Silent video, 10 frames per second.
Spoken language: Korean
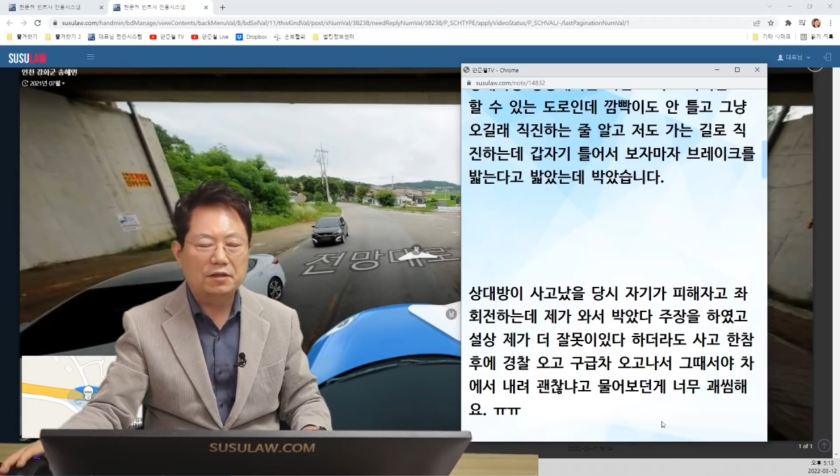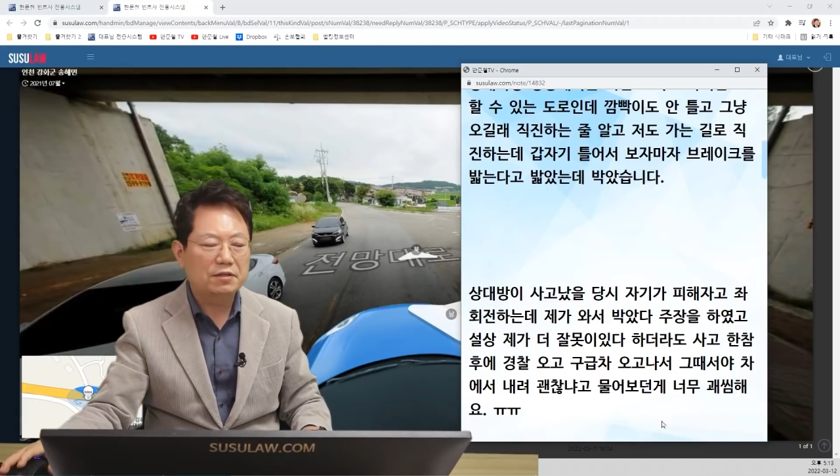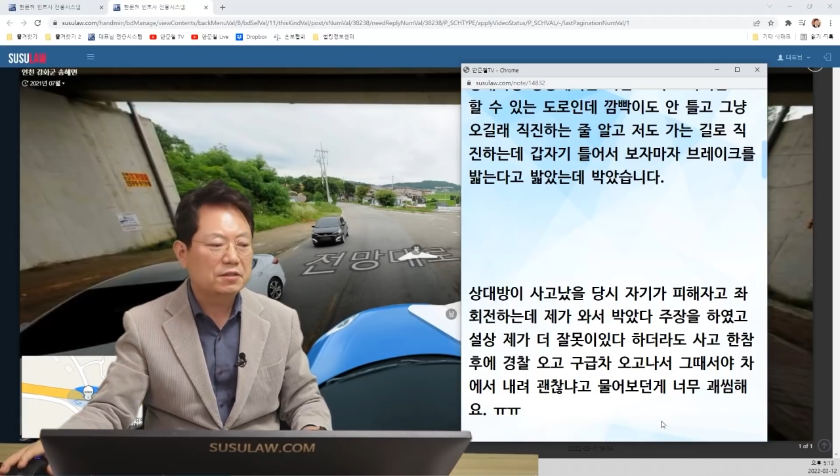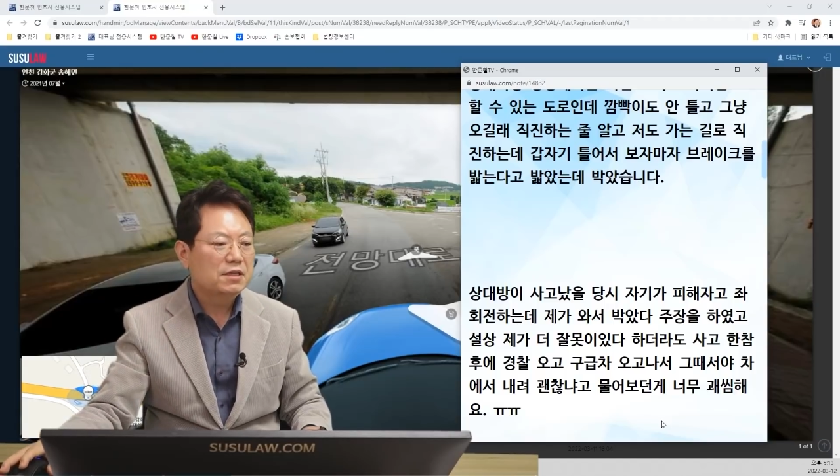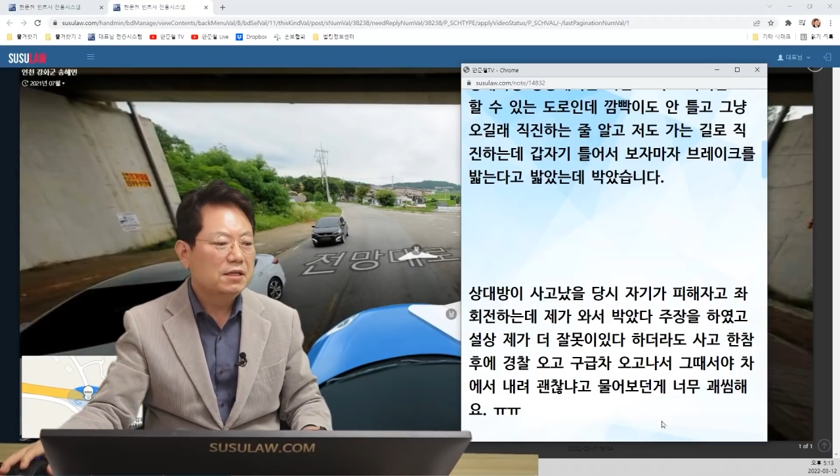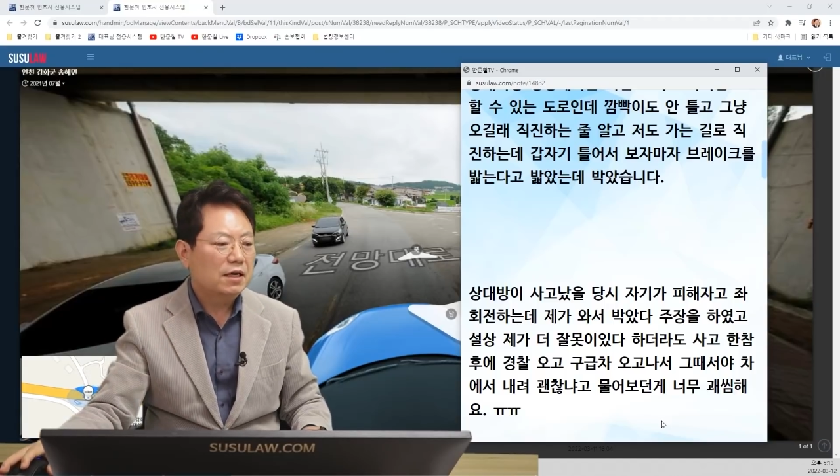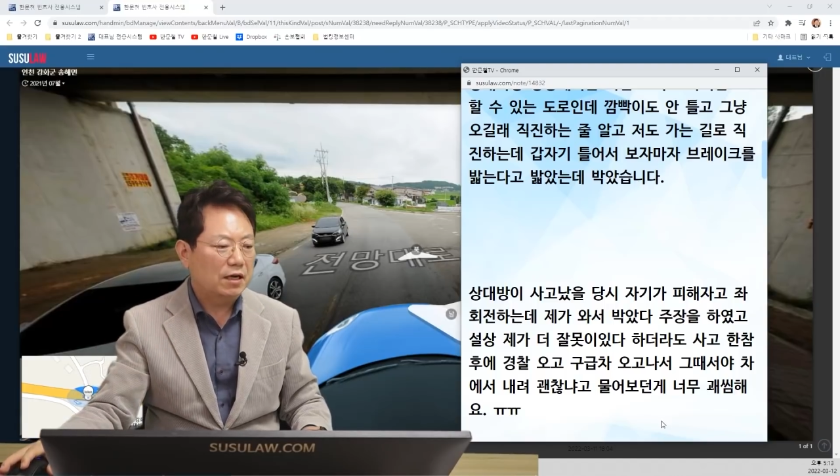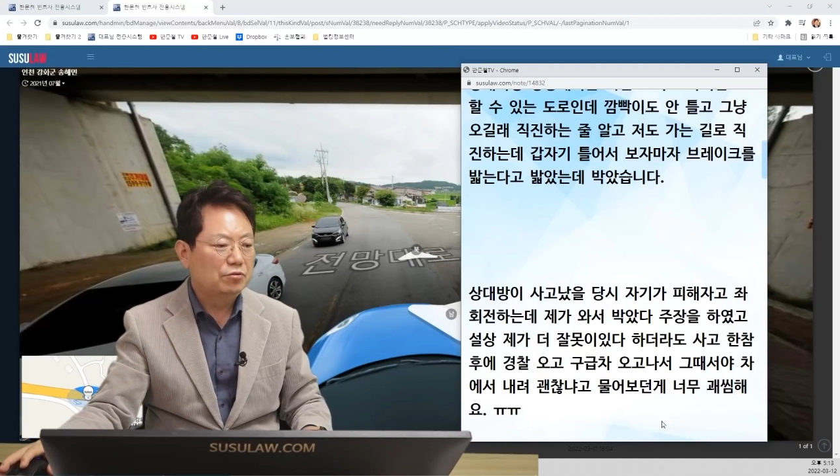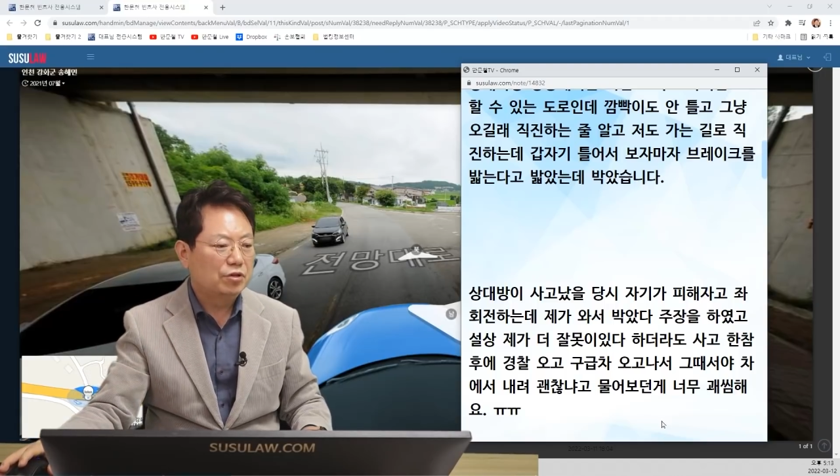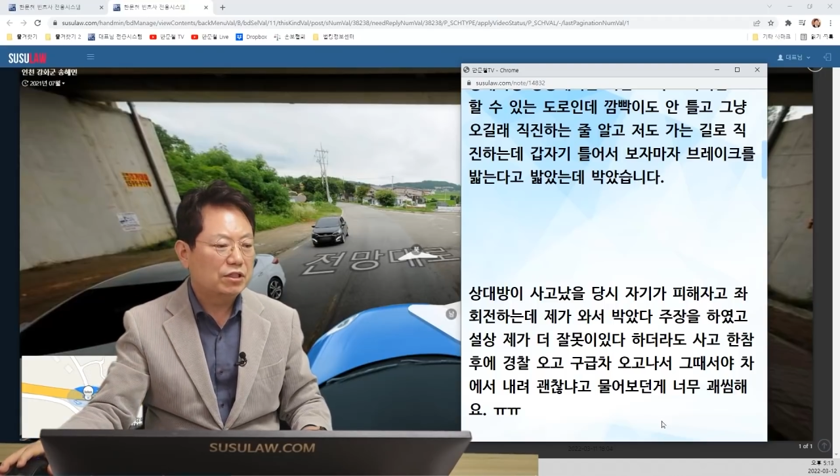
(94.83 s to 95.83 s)
그래서
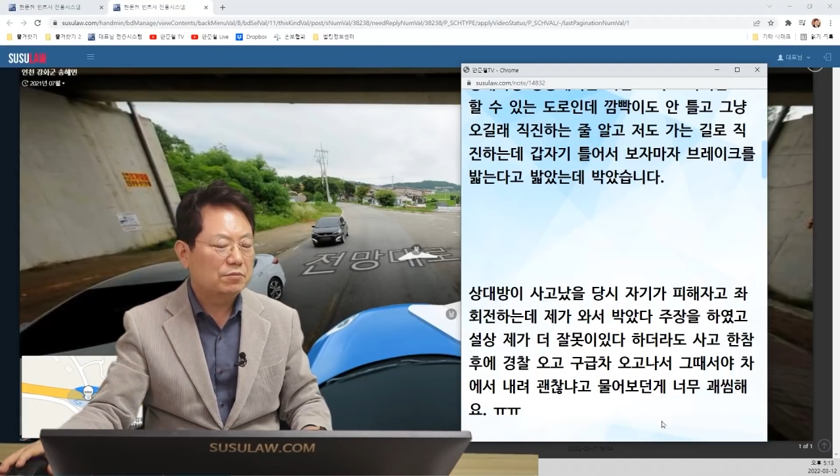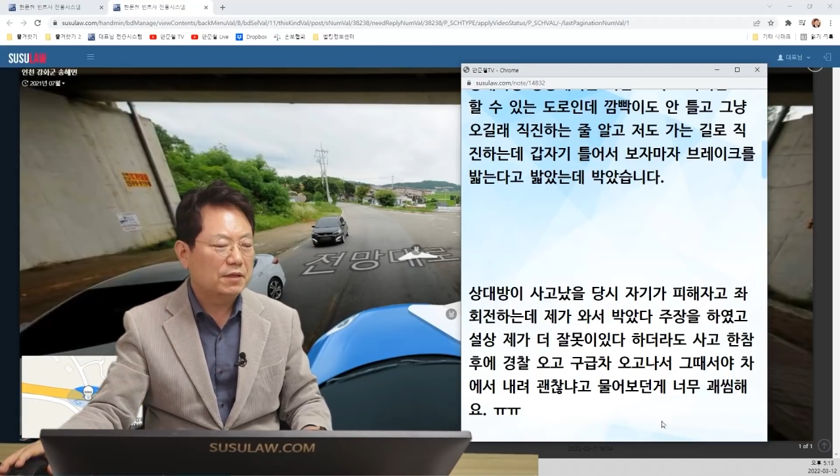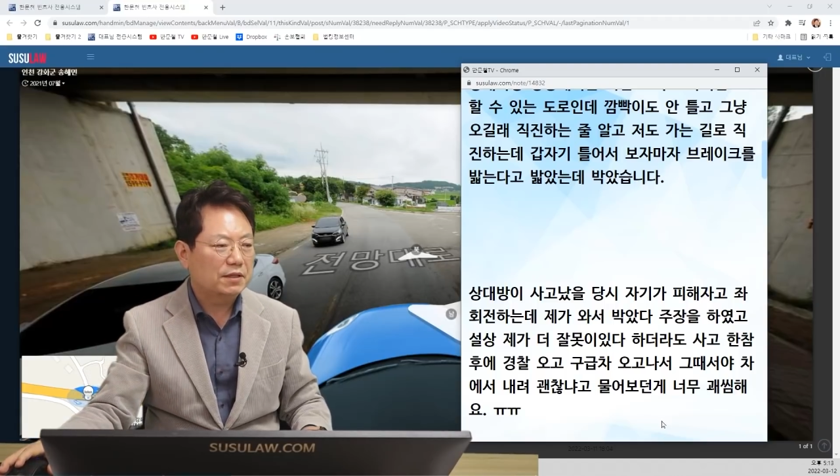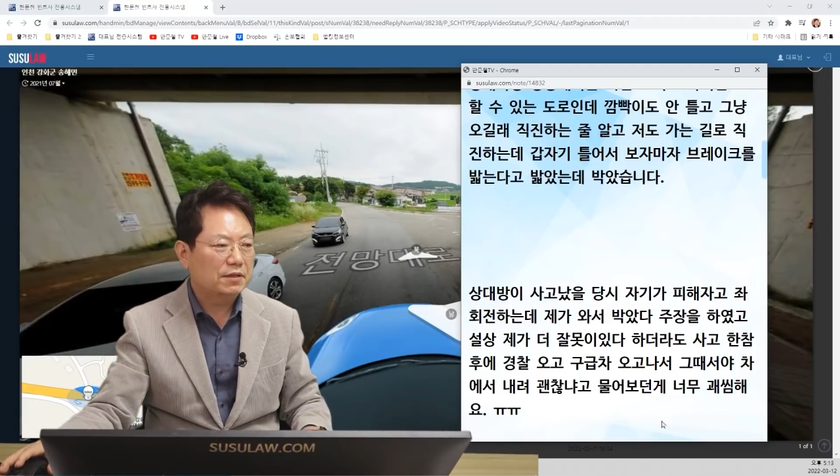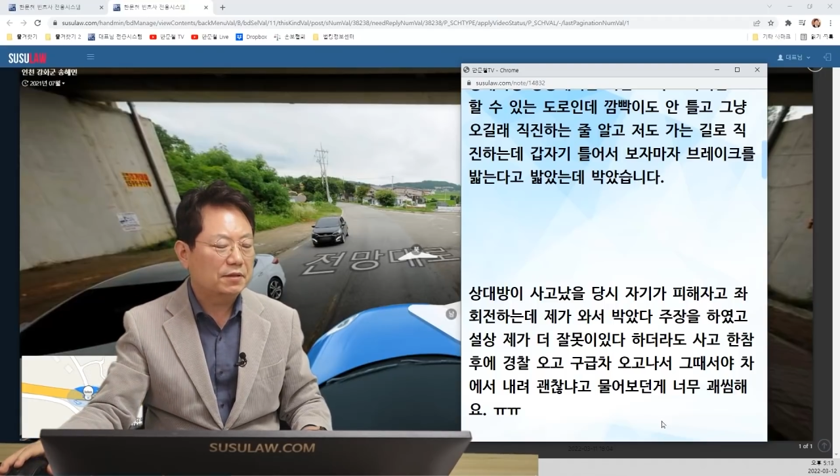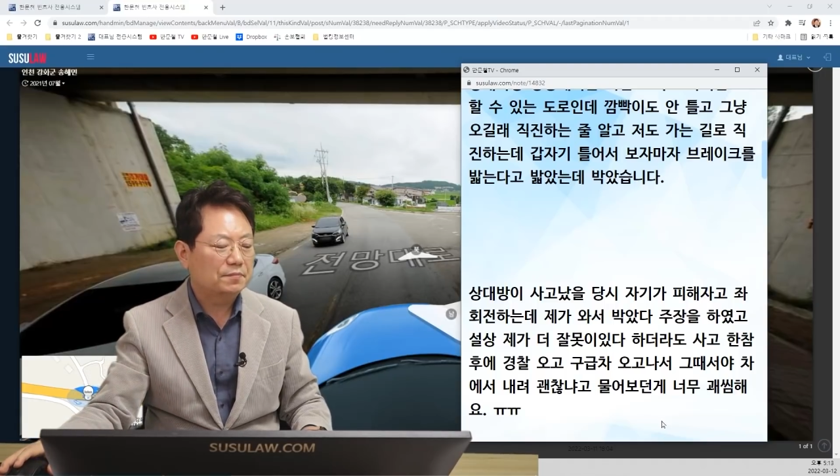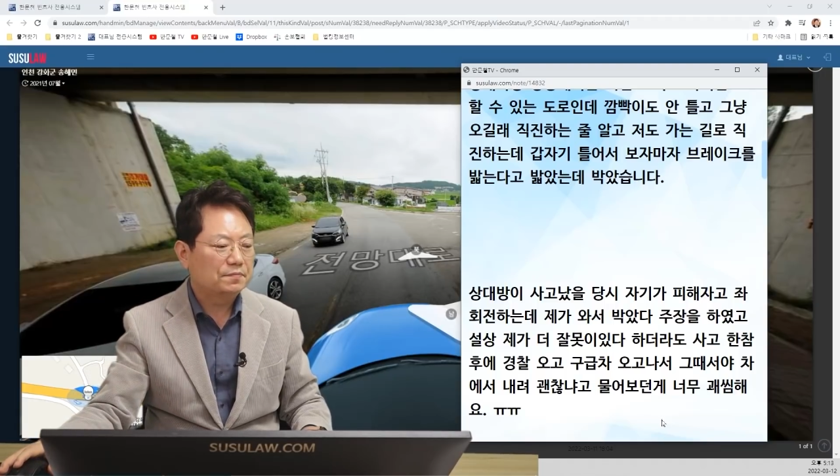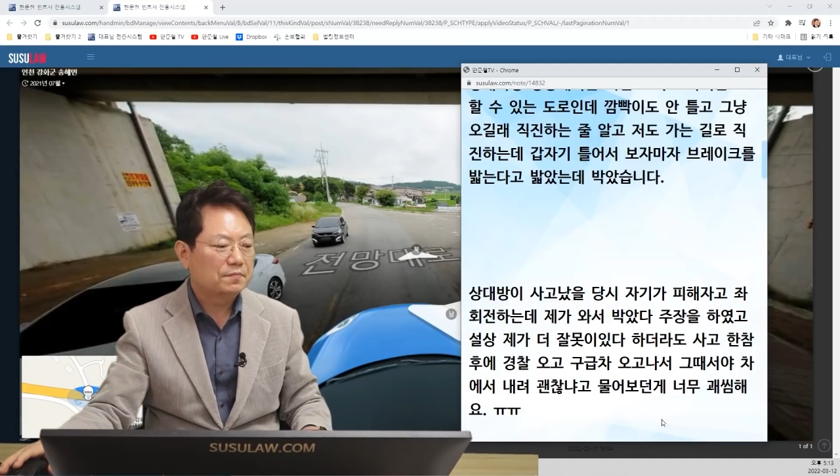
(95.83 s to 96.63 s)
아유 괘씸하대요.